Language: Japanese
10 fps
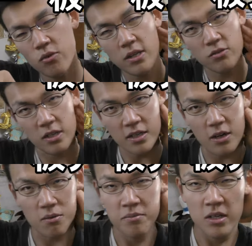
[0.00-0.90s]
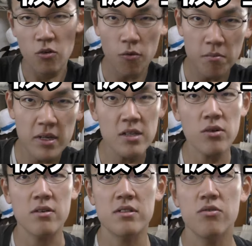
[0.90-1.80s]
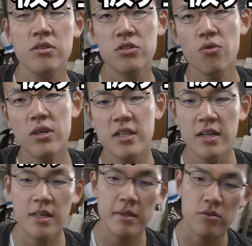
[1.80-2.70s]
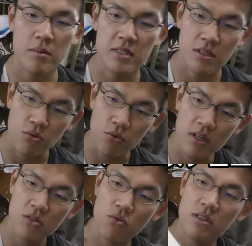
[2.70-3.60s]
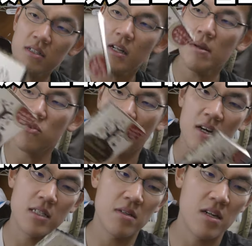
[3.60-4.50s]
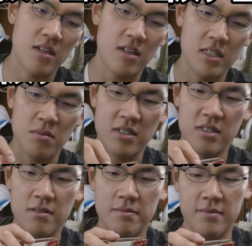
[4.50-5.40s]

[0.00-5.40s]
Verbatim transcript: コレートってなんかコンビニとかのそういう商品では食べたことありますけどこれで直接食べるのは初めてな気がします